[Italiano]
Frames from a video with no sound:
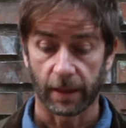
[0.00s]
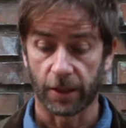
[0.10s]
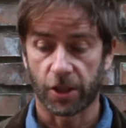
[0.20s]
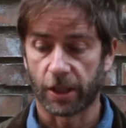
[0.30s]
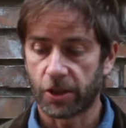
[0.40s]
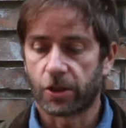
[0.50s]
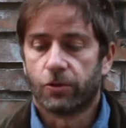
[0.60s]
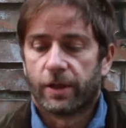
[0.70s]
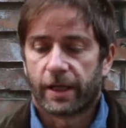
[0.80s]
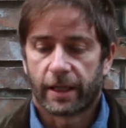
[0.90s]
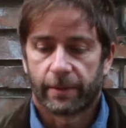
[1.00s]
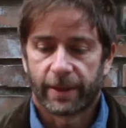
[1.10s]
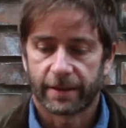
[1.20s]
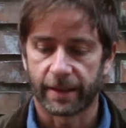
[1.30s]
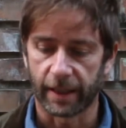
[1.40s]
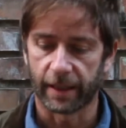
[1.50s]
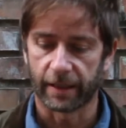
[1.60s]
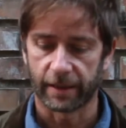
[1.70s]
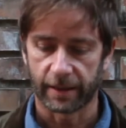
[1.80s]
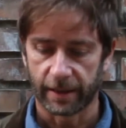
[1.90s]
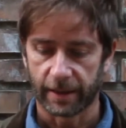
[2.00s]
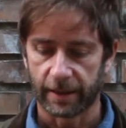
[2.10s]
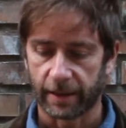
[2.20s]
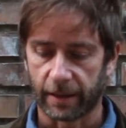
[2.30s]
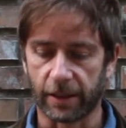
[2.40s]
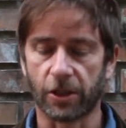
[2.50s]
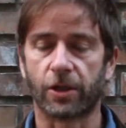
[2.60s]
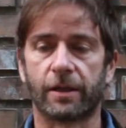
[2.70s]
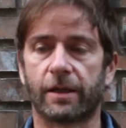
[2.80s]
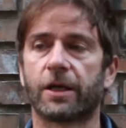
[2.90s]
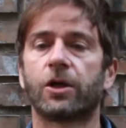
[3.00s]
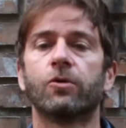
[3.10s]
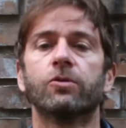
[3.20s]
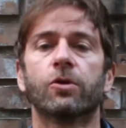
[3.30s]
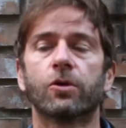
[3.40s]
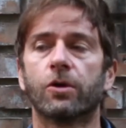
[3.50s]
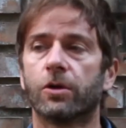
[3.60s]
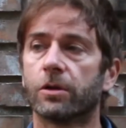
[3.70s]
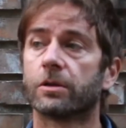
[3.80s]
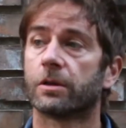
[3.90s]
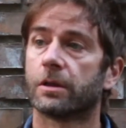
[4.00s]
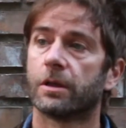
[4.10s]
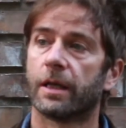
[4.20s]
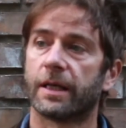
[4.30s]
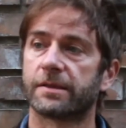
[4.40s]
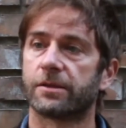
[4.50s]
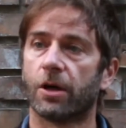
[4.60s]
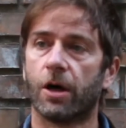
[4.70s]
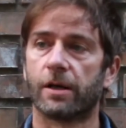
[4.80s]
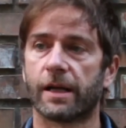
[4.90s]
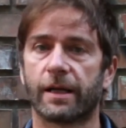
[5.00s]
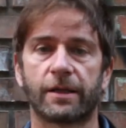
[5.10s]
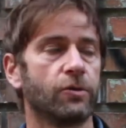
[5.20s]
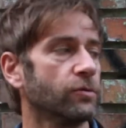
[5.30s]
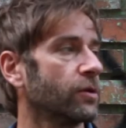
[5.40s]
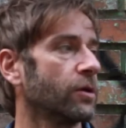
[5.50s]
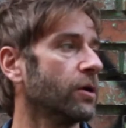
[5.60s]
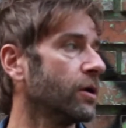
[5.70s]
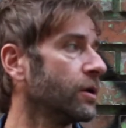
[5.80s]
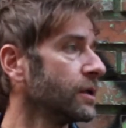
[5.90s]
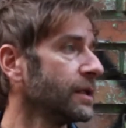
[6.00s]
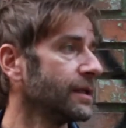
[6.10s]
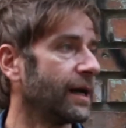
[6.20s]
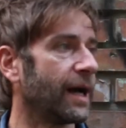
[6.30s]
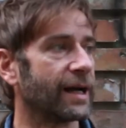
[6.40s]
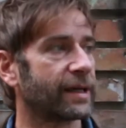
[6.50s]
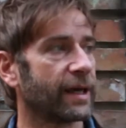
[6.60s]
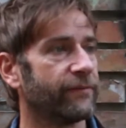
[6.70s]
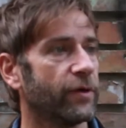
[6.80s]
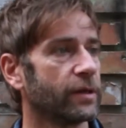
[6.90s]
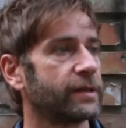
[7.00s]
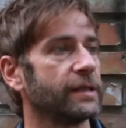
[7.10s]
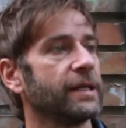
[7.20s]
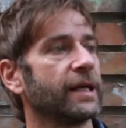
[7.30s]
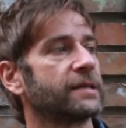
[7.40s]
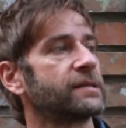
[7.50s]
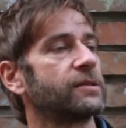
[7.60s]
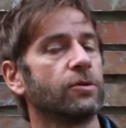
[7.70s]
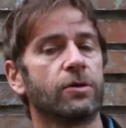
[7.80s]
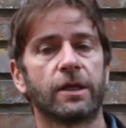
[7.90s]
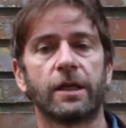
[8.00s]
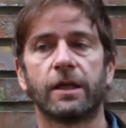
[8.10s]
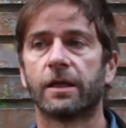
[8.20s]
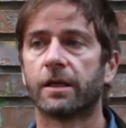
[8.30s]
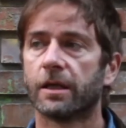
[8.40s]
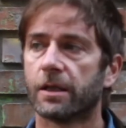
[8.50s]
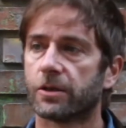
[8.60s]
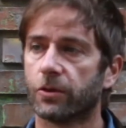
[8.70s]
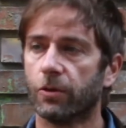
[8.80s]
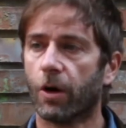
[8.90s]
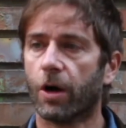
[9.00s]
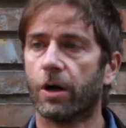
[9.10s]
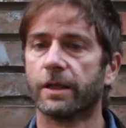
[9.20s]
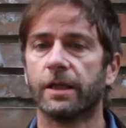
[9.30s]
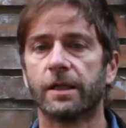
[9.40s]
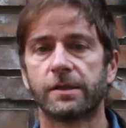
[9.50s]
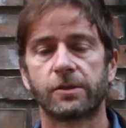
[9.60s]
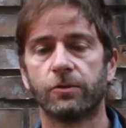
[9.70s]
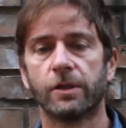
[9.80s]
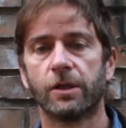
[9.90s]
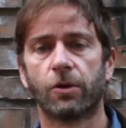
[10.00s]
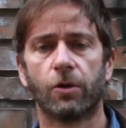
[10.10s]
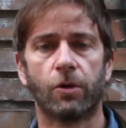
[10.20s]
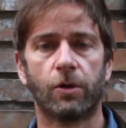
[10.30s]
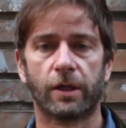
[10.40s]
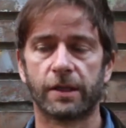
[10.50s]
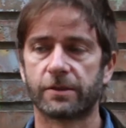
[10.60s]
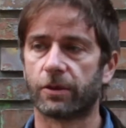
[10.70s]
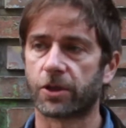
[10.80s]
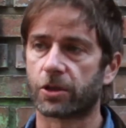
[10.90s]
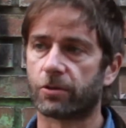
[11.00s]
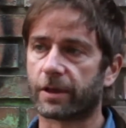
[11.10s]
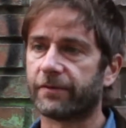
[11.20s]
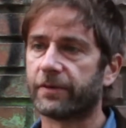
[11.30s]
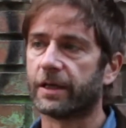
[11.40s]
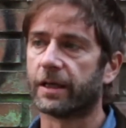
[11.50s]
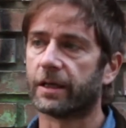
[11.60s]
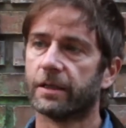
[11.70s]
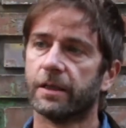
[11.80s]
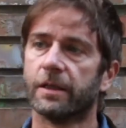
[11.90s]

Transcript: Le sceneggiature chiaramente racchiudono la storia, racchiudono anche a volte indicazioni sui luoghi e sui colori e sulla scenografia.